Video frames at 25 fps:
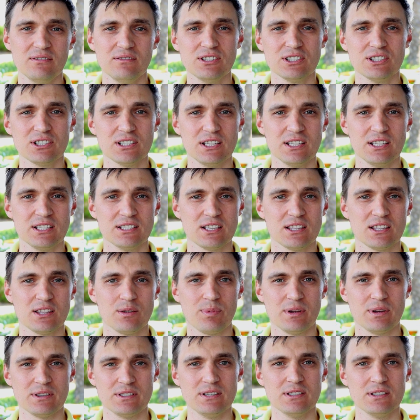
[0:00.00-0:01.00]
вышли из
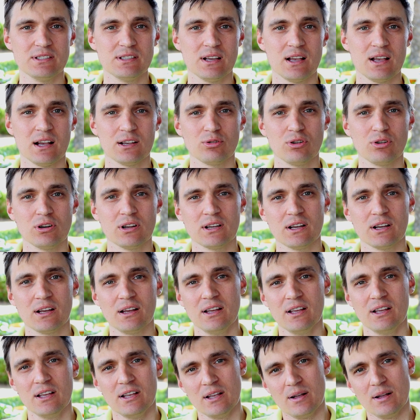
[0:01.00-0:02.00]
этой позиции, как
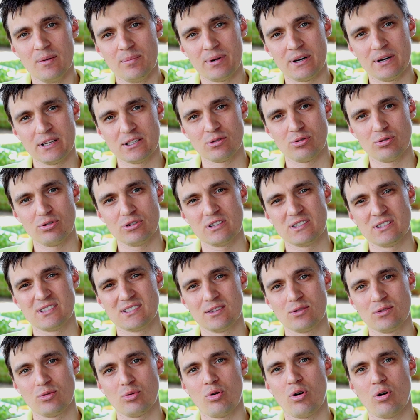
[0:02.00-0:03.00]
только происходит
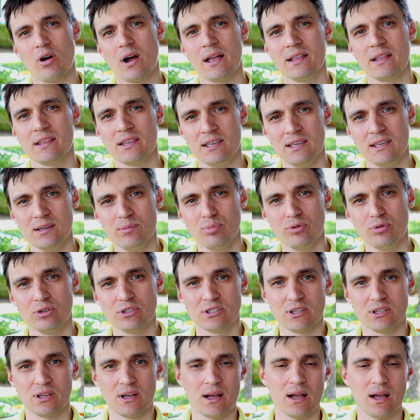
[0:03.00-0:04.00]
затухание
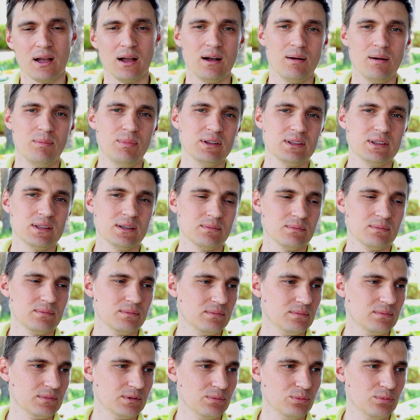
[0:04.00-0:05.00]
импульса, а об
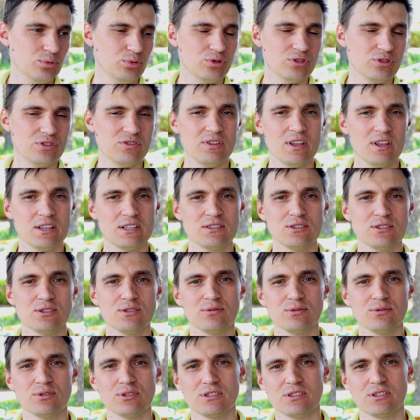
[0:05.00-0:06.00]
этом будут
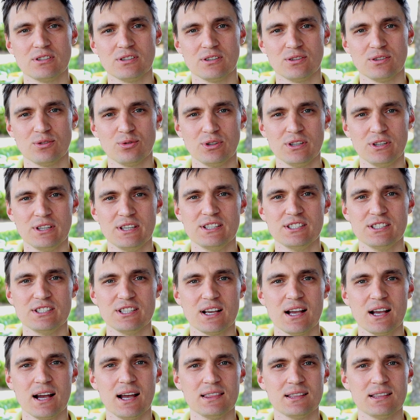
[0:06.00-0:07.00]
свидетельствовать э, другие
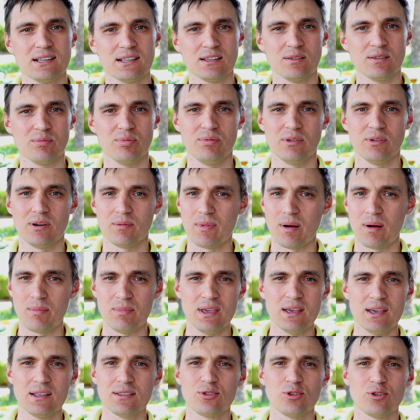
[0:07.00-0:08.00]
индикаторы, например,
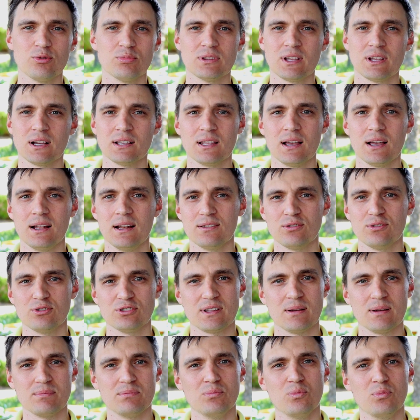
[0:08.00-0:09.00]
моментум и так далее. То
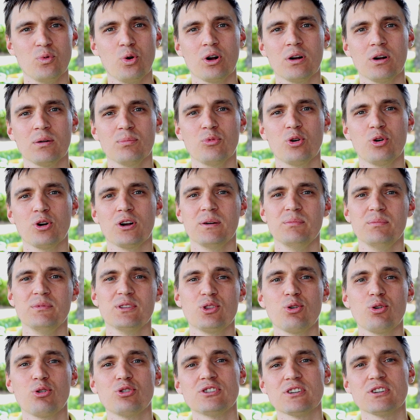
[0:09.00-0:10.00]
есть там много-много
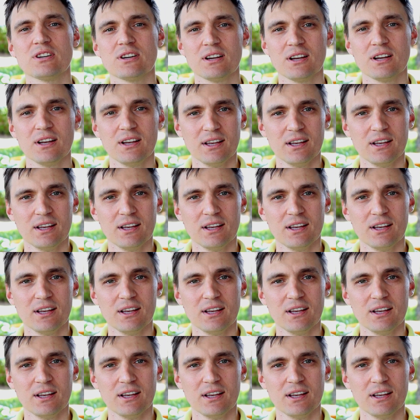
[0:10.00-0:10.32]
методик,